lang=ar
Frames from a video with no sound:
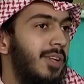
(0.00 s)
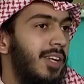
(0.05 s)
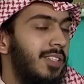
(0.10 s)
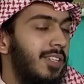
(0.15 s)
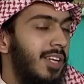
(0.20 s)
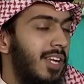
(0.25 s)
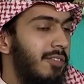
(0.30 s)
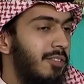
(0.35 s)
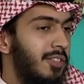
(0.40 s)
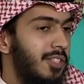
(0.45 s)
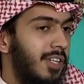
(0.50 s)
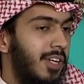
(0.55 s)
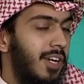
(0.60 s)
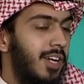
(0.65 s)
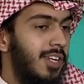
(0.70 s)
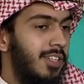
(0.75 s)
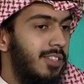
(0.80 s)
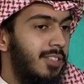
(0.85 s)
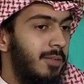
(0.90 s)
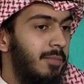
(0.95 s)
الله يعطيك العافيه شيخ
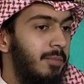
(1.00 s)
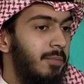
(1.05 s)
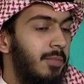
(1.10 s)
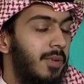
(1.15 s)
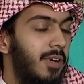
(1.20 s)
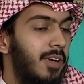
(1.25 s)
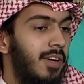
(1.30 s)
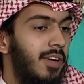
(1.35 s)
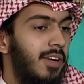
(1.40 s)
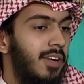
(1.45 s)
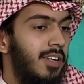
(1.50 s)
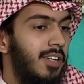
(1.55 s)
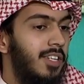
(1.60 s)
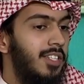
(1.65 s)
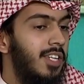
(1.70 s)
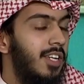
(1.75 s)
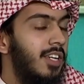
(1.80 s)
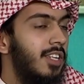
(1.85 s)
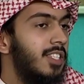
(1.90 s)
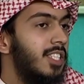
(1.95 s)
عاصم آه،
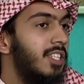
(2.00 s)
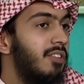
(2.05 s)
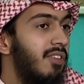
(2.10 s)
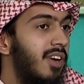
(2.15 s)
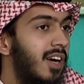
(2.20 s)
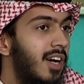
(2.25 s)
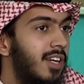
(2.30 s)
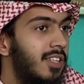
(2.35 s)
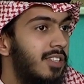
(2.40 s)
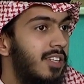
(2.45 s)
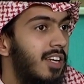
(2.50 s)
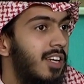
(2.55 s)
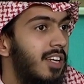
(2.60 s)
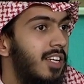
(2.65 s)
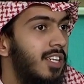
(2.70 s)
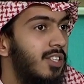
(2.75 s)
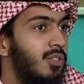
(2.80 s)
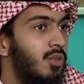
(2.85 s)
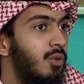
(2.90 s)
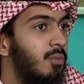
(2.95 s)
ايش الصفات اللي
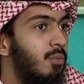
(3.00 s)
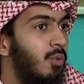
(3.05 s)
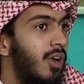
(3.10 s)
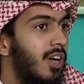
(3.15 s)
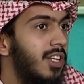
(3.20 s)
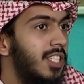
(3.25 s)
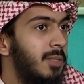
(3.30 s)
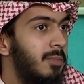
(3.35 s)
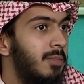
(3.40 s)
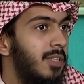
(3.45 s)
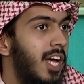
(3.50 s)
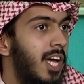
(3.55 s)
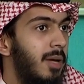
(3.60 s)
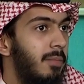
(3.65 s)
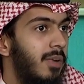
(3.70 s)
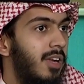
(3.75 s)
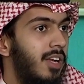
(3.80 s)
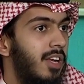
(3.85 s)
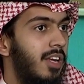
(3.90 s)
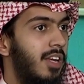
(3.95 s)
هي تكون ملازم
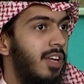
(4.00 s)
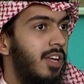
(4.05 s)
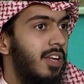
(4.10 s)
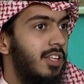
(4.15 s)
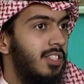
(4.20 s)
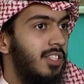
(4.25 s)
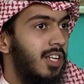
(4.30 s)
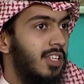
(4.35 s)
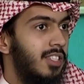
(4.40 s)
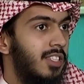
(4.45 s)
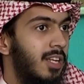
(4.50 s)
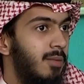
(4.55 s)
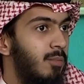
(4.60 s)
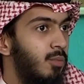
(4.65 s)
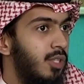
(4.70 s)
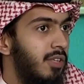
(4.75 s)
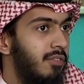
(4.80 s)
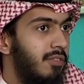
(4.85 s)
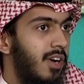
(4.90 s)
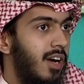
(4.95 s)
دائما للشخص
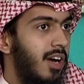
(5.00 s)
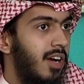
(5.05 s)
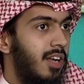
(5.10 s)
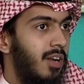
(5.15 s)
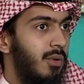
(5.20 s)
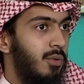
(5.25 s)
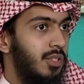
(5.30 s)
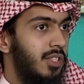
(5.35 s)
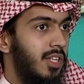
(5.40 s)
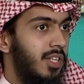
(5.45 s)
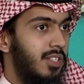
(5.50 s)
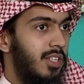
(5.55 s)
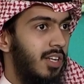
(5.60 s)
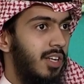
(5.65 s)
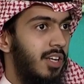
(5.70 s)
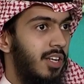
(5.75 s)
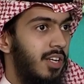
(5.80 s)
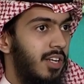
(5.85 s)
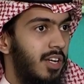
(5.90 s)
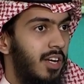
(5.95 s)
المتفائل او الشخص
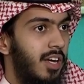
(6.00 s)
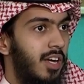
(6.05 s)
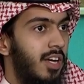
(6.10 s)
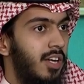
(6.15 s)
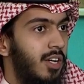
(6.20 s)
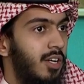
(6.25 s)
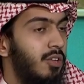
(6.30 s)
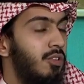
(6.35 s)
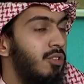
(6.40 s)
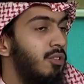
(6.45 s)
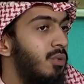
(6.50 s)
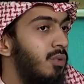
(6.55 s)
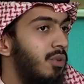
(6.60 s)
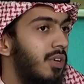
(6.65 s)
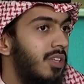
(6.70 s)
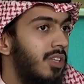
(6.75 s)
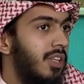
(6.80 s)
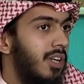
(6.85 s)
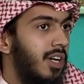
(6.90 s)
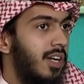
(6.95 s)
اللي عنده
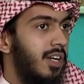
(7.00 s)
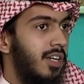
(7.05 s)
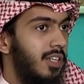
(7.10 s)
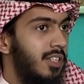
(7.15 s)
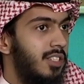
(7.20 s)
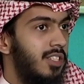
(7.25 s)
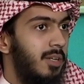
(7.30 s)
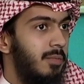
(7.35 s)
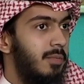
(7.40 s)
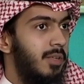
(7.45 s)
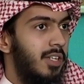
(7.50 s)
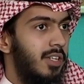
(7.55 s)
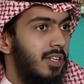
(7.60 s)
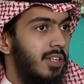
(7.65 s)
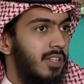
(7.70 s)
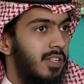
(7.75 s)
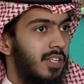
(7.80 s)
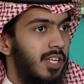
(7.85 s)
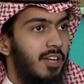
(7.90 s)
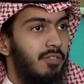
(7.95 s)
نظره
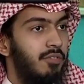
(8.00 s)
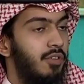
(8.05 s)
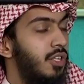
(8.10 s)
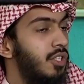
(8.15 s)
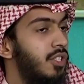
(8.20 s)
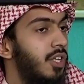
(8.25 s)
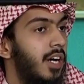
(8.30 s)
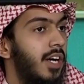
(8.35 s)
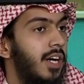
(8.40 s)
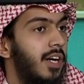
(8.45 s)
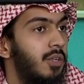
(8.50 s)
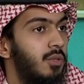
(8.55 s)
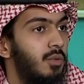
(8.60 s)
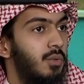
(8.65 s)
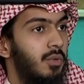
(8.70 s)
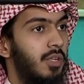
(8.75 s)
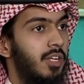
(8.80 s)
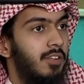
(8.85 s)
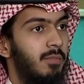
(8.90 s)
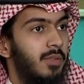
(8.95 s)
ايجابيه كيف يعيش
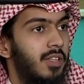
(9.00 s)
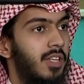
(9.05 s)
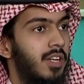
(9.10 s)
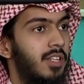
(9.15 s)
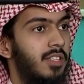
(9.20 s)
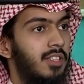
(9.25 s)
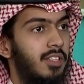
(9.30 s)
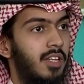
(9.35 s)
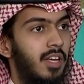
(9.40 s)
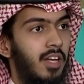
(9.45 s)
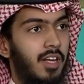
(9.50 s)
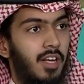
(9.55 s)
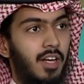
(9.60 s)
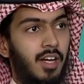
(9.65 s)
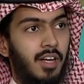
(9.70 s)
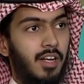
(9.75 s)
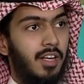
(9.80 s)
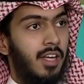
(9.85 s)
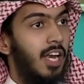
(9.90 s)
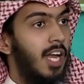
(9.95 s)
حياته كيف مثلا
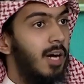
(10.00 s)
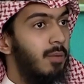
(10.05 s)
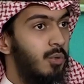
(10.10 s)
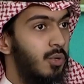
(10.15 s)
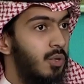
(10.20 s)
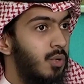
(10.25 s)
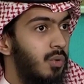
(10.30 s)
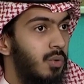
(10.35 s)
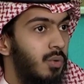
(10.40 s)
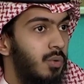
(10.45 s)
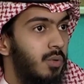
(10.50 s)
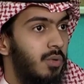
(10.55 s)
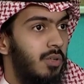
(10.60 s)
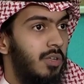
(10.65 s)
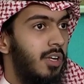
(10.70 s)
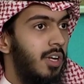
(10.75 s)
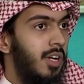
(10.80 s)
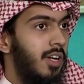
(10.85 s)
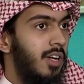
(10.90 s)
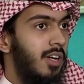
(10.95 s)
آه، كلامه
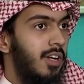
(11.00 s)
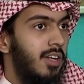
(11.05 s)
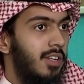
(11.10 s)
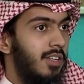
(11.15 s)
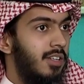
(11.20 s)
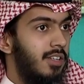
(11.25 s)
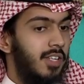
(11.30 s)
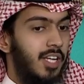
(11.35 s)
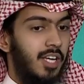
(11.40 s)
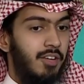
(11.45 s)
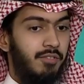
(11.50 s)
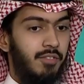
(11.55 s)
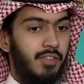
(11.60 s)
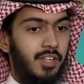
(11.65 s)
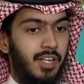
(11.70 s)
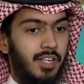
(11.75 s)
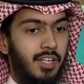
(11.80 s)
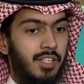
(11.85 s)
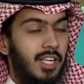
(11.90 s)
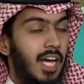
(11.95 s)
يكون آه، كيف
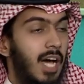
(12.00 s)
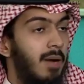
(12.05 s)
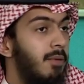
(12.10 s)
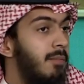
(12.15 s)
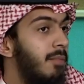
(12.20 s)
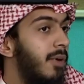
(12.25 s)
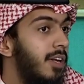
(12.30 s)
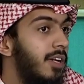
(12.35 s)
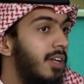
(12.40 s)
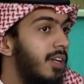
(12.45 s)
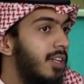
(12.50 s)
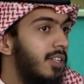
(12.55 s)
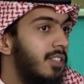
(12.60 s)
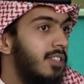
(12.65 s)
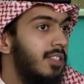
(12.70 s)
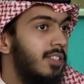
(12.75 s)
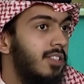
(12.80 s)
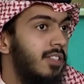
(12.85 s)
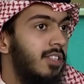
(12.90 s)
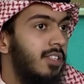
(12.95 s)
يعني يتعامل مع
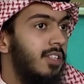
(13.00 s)
الناس